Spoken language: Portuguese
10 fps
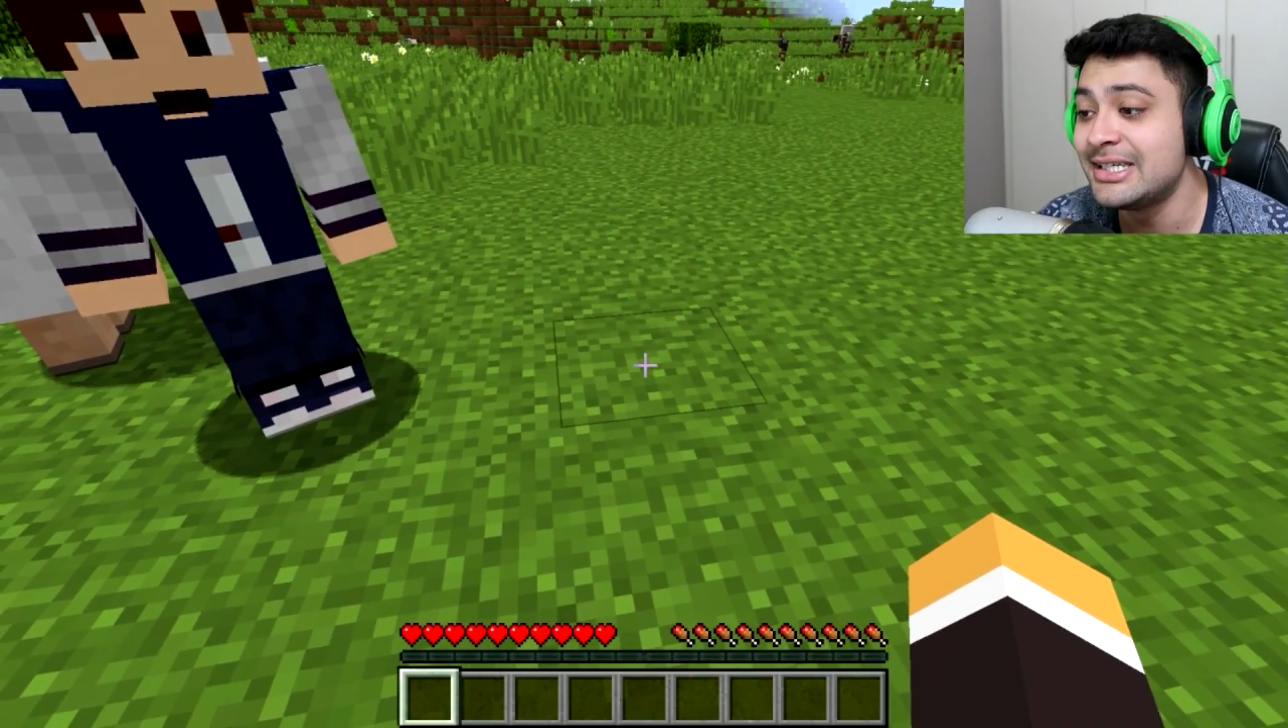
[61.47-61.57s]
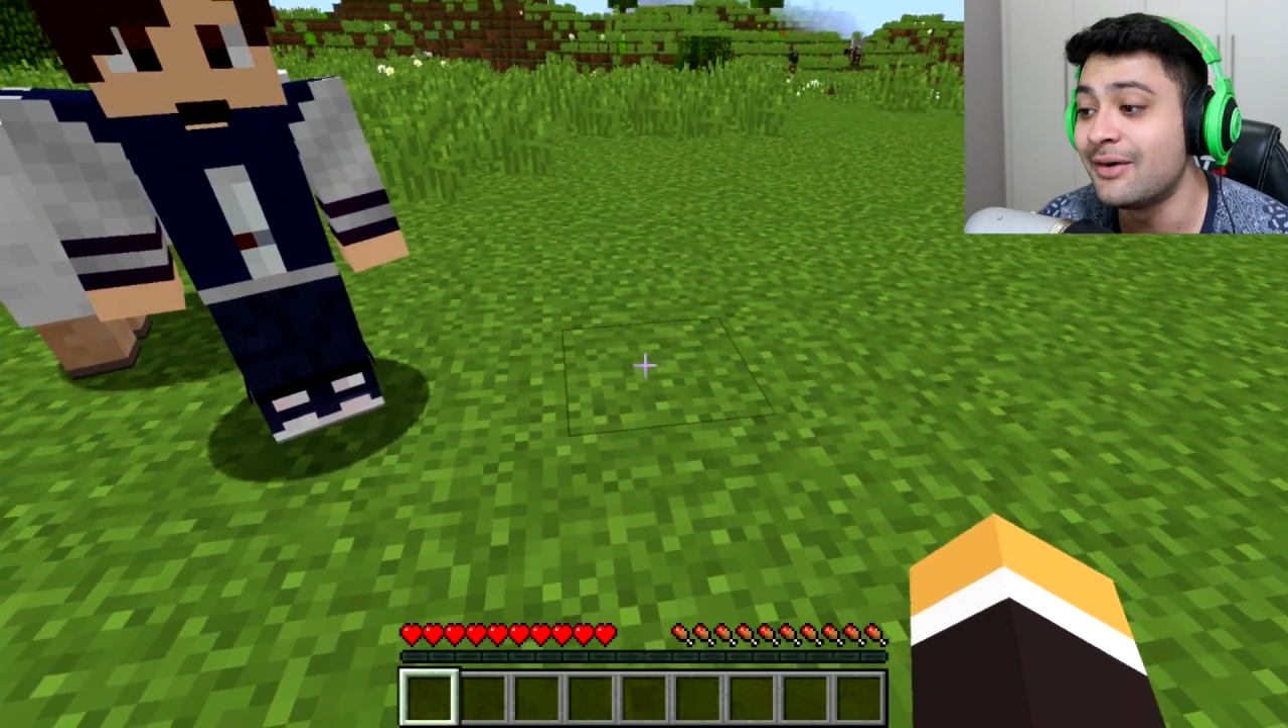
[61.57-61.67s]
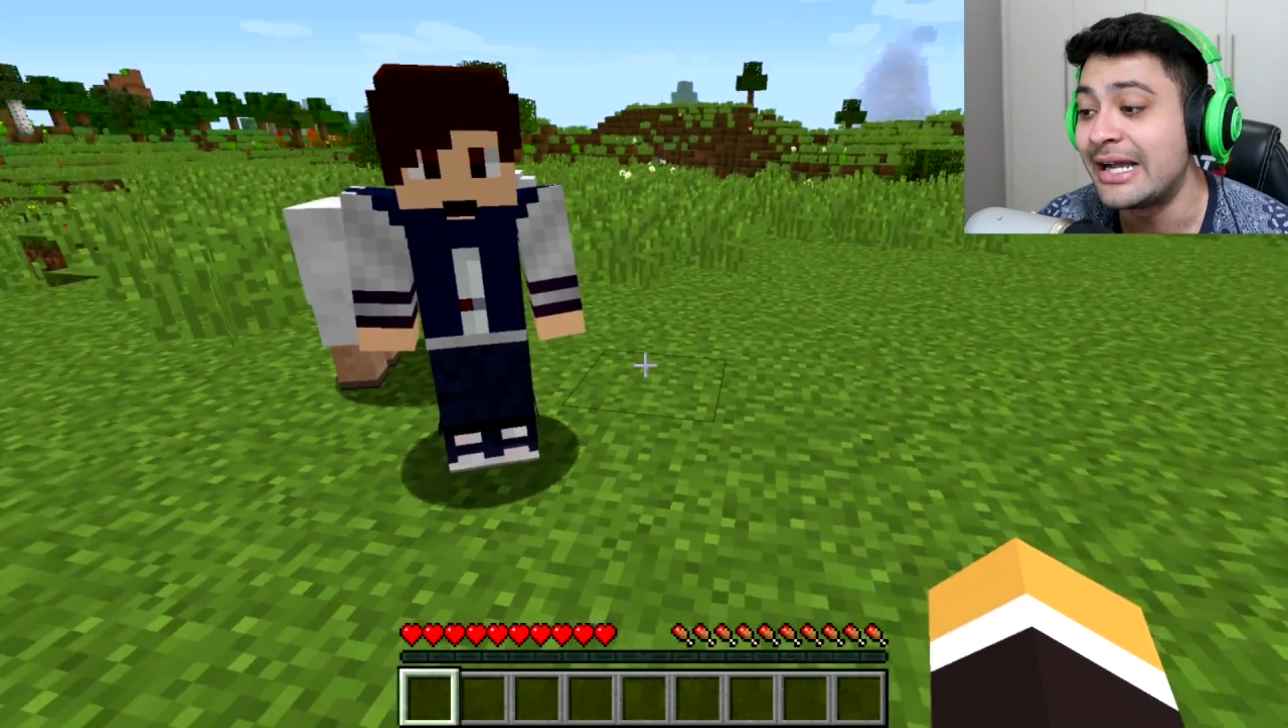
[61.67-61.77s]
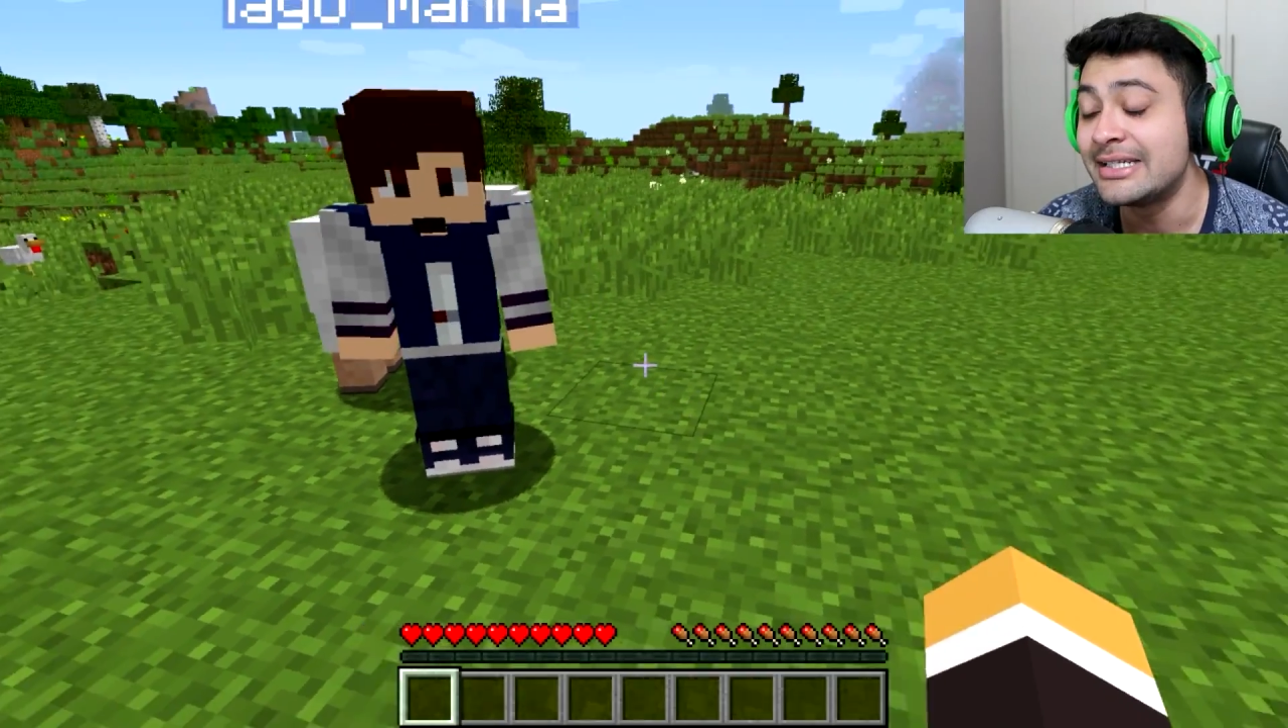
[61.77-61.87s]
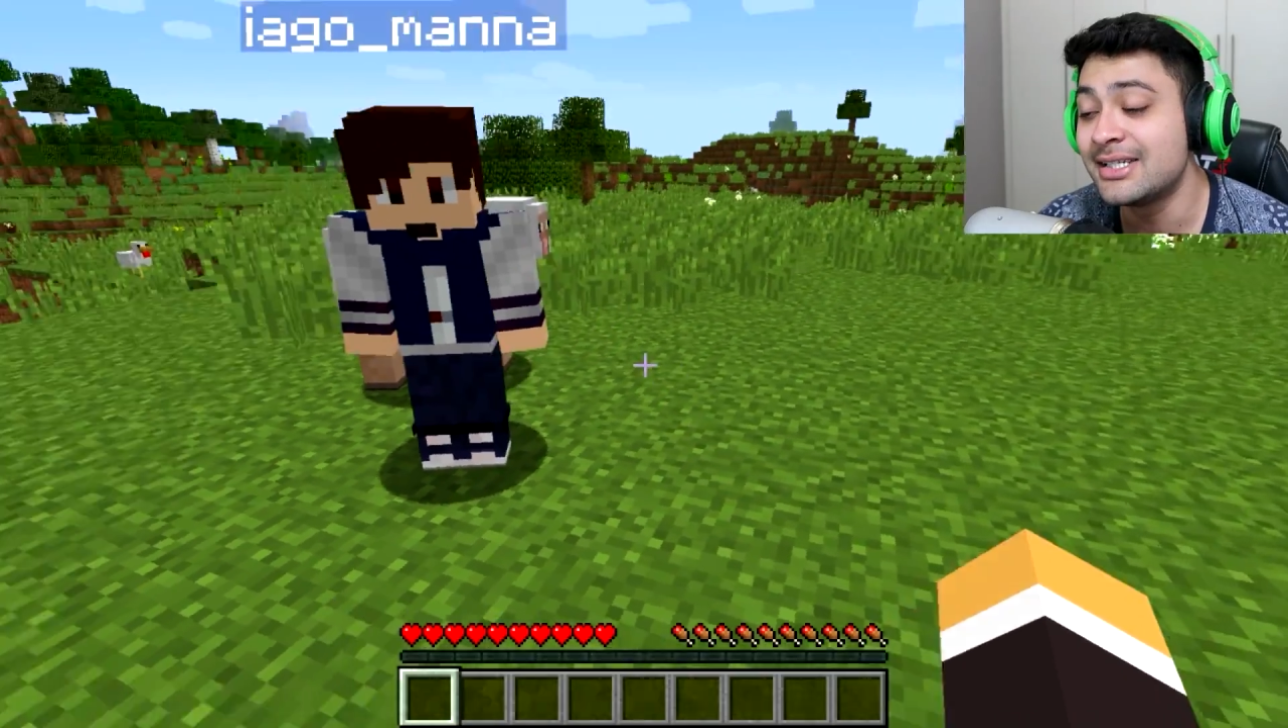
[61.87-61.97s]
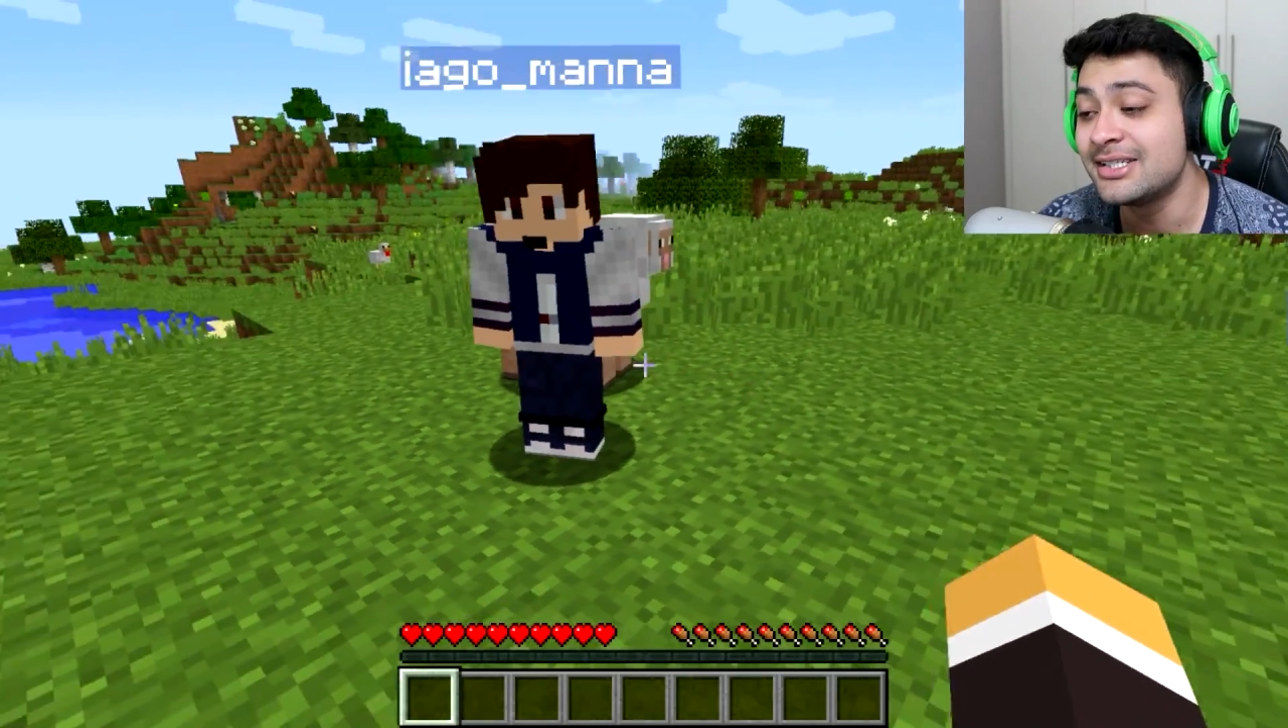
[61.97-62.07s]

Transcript: e eu acho